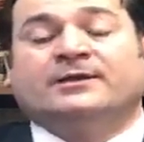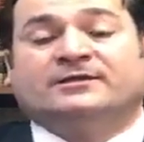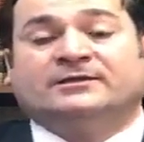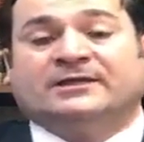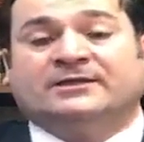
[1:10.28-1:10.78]

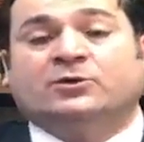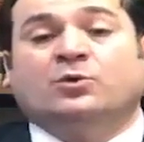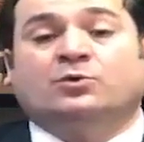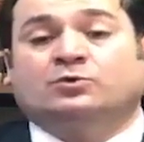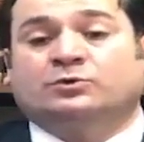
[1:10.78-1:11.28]
yeni
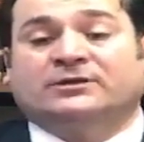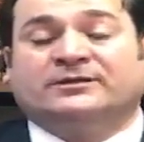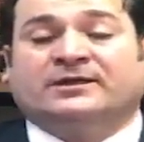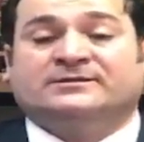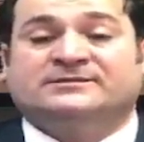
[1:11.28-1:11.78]
okula
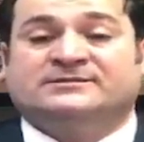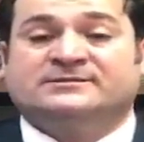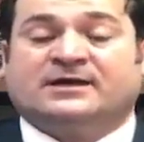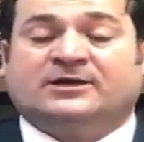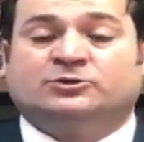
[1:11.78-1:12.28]
da
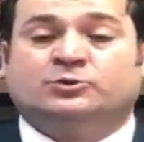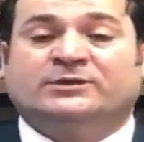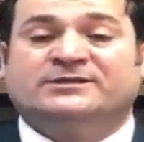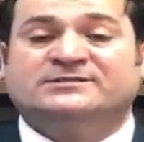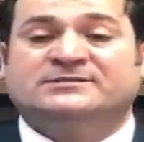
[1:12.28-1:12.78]
sizin
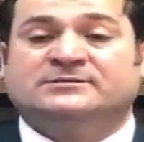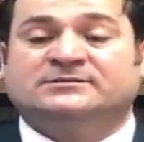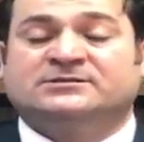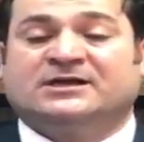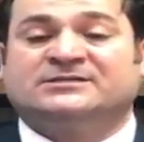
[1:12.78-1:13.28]

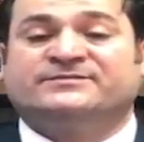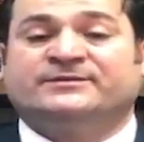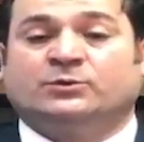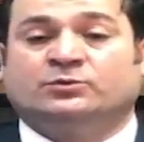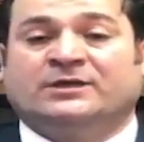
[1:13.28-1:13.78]
ITÜN'inizin
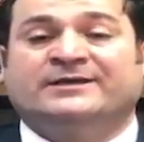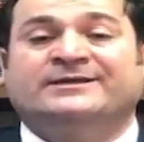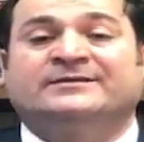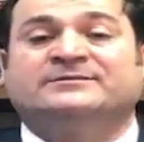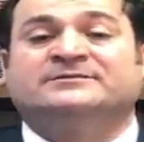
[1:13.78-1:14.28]
transferi
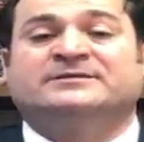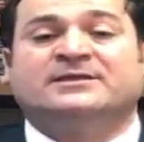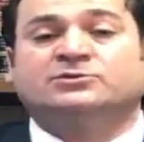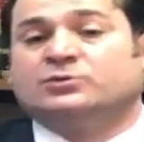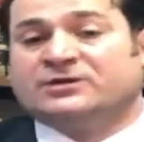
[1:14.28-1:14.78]

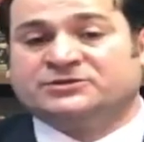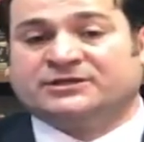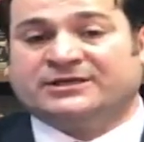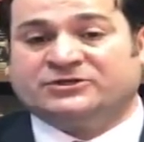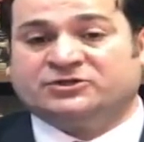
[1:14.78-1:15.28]
onaylandıktan sonra
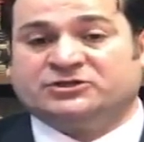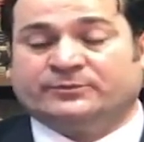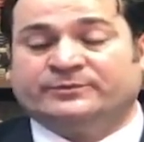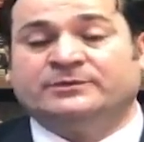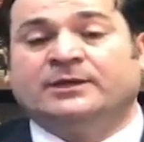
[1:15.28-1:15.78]
ancak geçiş
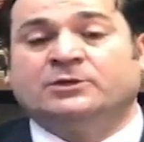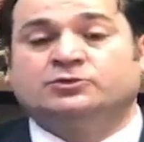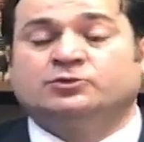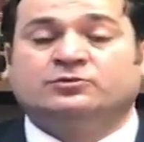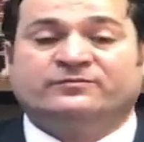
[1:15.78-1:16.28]
yapın.
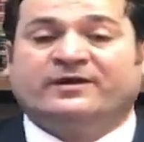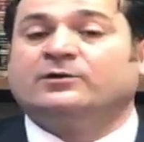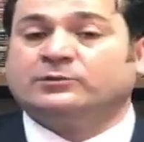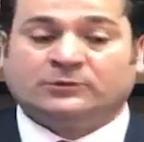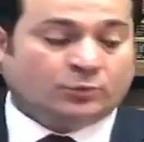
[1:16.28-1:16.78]
Çünkü
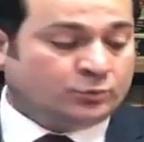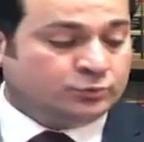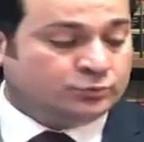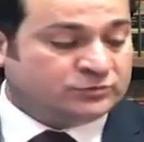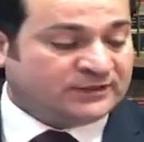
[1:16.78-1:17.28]
var olan
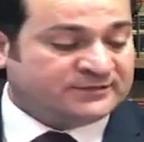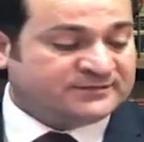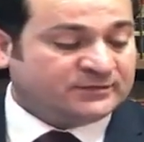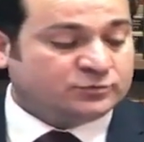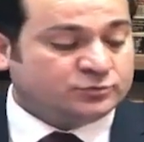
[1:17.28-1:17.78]
okulunuzdaki
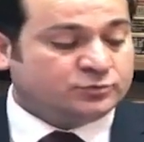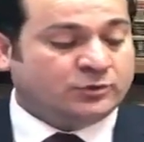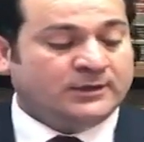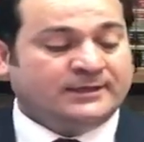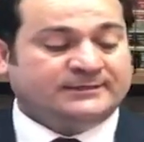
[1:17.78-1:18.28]

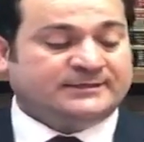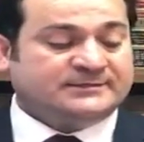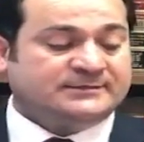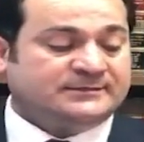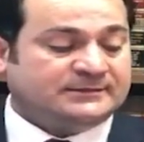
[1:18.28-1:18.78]
statünüzü
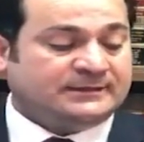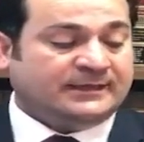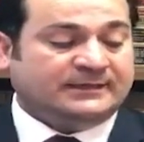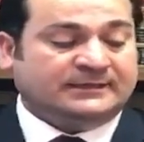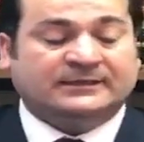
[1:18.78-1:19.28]

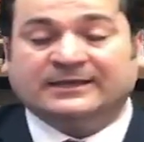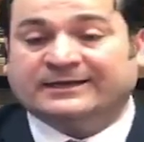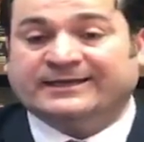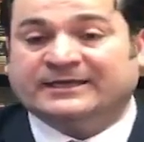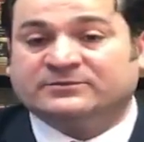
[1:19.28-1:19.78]
kesinlikle
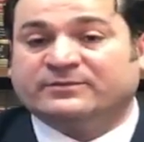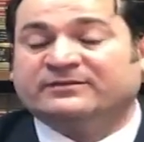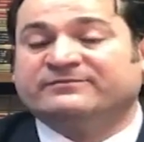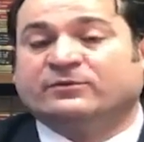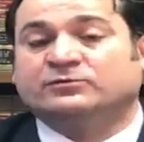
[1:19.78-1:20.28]
ihlal
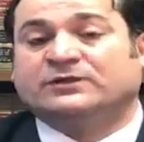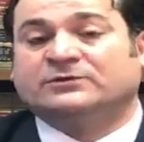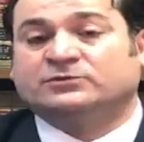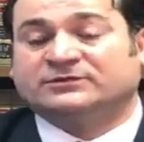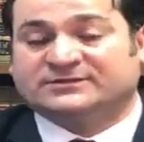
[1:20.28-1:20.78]
etmeyin ve
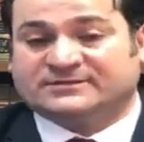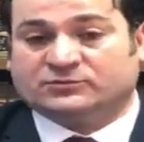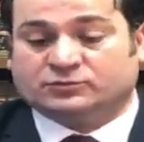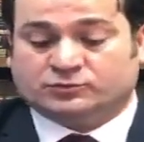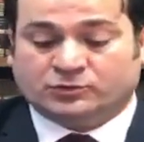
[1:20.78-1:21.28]
ondan dolayı da
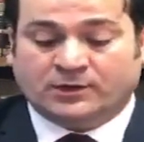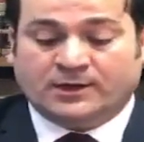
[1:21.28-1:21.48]
statünüzü